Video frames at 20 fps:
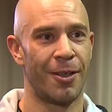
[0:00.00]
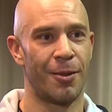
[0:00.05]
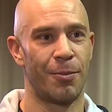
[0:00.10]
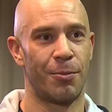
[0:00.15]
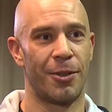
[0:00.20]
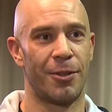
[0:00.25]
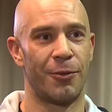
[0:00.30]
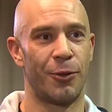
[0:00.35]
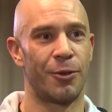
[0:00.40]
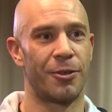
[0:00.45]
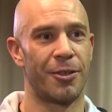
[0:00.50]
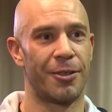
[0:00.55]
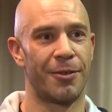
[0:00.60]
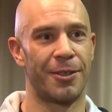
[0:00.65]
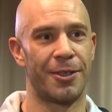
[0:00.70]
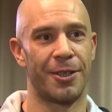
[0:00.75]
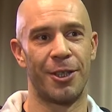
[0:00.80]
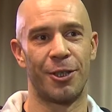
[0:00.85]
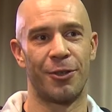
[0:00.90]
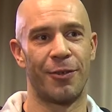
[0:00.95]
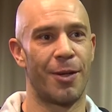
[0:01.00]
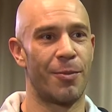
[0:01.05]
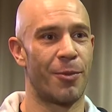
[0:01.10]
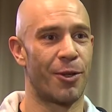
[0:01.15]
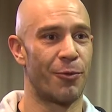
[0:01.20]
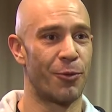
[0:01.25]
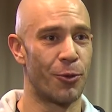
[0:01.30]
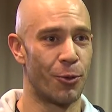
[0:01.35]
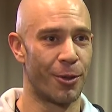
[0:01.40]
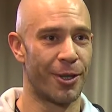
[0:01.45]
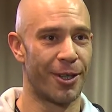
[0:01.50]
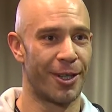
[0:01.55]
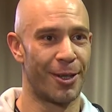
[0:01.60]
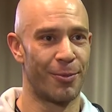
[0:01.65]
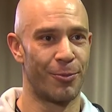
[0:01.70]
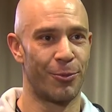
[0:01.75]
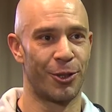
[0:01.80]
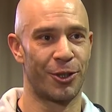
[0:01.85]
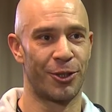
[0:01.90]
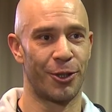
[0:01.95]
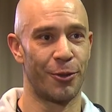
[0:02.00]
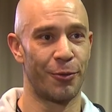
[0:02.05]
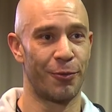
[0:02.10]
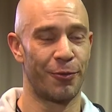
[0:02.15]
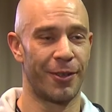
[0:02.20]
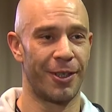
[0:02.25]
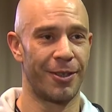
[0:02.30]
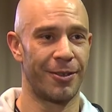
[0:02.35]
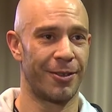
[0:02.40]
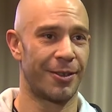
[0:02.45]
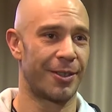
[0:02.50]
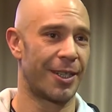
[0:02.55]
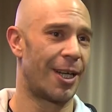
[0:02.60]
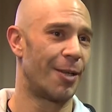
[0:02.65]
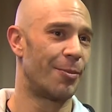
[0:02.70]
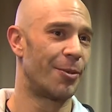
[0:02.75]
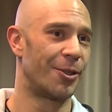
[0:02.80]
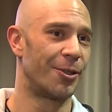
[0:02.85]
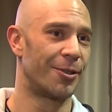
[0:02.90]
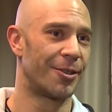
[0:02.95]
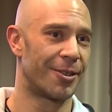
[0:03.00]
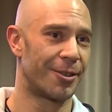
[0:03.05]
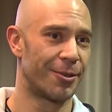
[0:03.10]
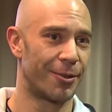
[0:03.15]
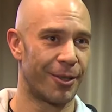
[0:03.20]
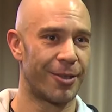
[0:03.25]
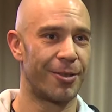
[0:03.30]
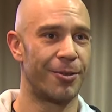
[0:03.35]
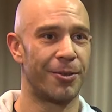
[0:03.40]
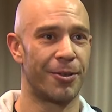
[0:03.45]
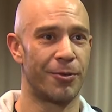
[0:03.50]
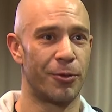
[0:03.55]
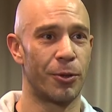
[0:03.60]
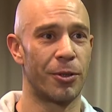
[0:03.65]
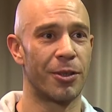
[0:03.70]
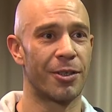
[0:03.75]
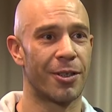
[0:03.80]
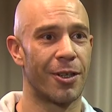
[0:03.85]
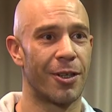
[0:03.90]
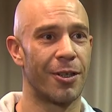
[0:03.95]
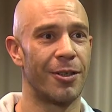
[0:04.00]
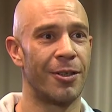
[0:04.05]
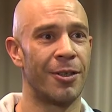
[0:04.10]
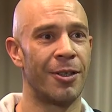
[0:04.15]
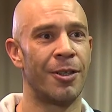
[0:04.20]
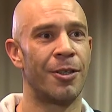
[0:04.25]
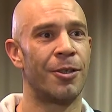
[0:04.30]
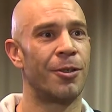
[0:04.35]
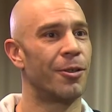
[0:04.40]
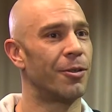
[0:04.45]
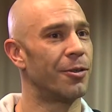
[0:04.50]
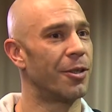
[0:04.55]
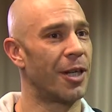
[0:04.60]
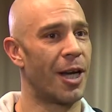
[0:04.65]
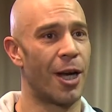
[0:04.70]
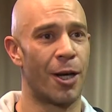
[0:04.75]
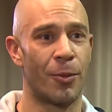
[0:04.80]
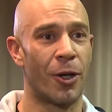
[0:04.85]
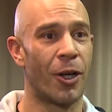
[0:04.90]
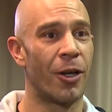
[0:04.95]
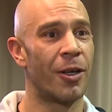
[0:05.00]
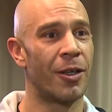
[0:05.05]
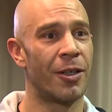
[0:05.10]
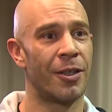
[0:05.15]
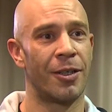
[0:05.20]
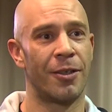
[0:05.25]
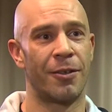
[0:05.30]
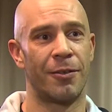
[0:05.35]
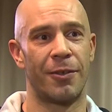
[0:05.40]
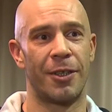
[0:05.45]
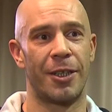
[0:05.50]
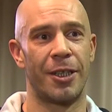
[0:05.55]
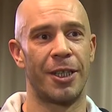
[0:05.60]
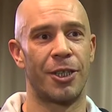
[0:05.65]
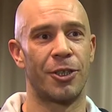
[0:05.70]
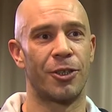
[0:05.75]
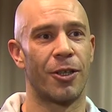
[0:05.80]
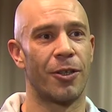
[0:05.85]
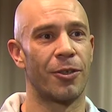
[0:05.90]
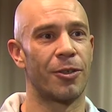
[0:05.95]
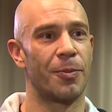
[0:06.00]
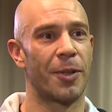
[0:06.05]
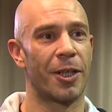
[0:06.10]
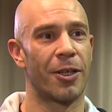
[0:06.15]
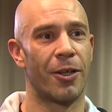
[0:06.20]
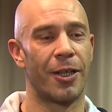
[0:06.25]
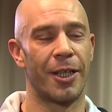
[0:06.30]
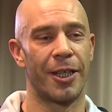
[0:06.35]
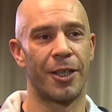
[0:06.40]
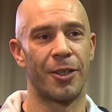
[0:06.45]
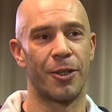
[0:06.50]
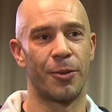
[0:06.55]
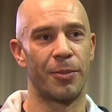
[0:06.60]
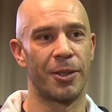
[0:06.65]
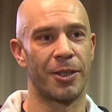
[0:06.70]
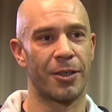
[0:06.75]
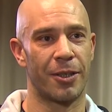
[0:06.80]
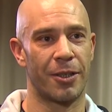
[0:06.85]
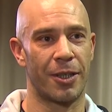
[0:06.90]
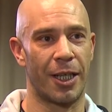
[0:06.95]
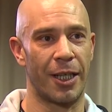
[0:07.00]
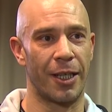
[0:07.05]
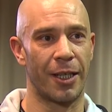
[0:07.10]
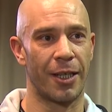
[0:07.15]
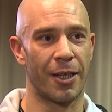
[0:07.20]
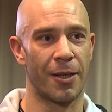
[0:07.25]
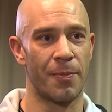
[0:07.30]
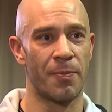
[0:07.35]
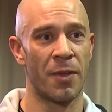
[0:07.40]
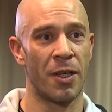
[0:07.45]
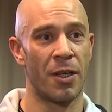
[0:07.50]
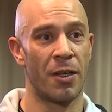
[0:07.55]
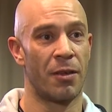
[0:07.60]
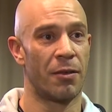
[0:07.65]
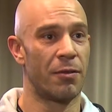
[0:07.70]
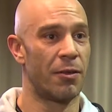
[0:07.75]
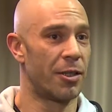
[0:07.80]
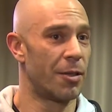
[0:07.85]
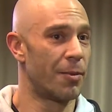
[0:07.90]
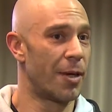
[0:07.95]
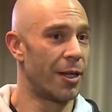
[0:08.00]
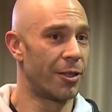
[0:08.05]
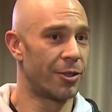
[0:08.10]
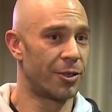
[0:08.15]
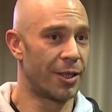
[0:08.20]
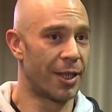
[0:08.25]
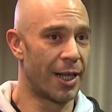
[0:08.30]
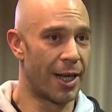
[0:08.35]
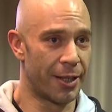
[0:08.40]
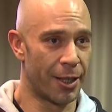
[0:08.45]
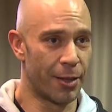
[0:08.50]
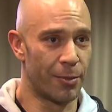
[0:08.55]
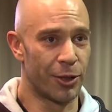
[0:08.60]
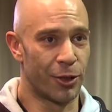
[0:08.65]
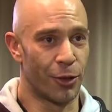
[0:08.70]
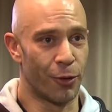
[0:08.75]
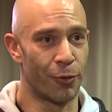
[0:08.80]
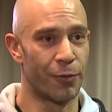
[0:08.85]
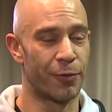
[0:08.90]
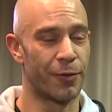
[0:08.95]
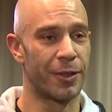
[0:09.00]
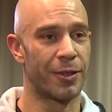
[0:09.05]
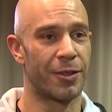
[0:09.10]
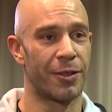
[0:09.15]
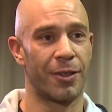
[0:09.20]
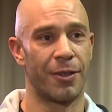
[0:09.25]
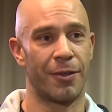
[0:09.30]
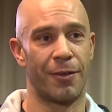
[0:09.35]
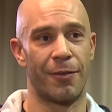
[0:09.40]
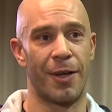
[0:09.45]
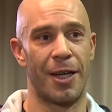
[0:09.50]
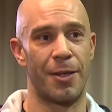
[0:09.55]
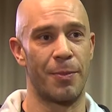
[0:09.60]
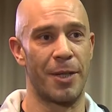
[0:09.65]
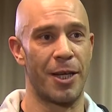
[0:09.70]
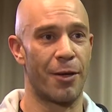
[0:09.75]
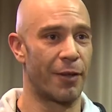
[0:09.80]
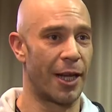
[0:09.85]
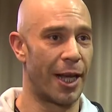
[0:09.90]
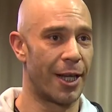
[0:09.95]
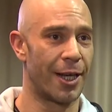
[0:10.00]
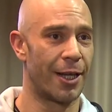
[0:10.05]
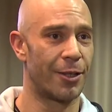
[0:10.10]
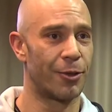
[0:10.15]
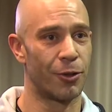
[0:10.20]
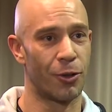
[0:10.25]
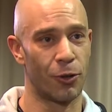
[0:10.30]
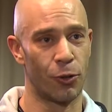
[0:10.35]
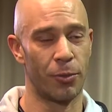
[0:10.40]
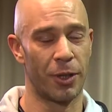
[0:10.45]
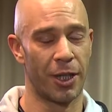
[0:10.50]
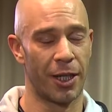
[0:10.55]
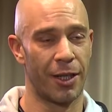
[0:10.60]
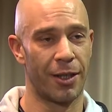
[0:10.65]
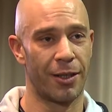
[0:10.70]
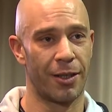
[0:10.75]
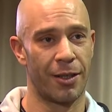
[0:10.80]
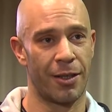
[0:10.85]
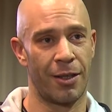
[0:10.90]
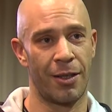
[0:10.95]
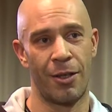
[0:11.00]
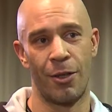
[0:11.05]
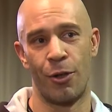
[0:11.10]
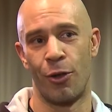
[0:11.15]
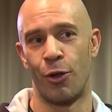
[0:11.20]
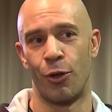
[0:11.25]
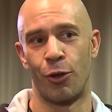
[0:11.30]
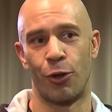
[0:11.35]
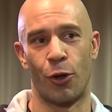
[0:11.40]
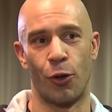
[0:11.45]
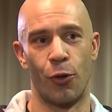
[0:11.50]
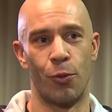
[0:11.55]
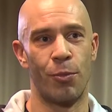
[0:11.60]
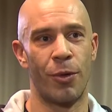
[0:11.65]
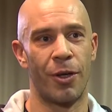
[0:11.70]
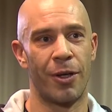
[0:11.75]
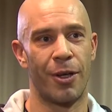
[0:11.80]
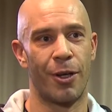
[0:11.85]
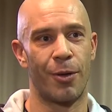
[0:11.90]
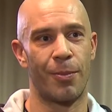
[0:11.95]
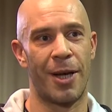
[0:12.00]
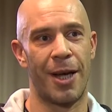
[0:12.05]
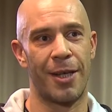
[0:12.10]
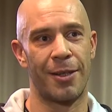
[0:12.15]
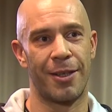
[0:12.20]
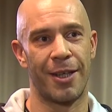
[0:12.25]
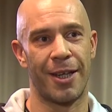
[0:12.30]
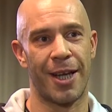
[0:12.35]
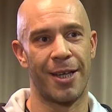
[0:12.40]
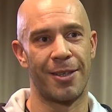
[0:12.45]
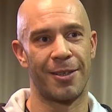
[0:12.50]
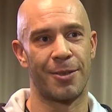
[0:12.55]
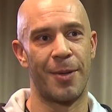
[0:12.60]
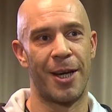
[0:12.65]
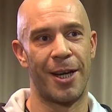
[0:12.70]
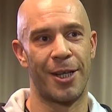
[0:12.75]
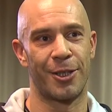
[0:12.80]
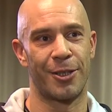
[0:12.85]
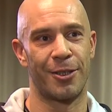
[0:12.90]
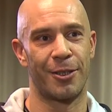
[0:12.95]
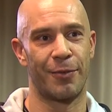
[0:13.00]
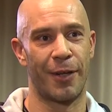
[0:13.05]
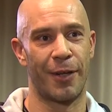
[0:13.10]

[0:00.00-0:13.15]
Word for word: Wir wissen, wie es ist, wenn man am Wochenende arbeiten muss und selber nicht dazu kommt, vorzugehen oder auch mal wieder in die Stadt mit Kollegen etwas trinken. Weil die meisten dann eben arbeiten, wenn wir frei haben oder umgekehrt. Darum, am Montag haben sie meistens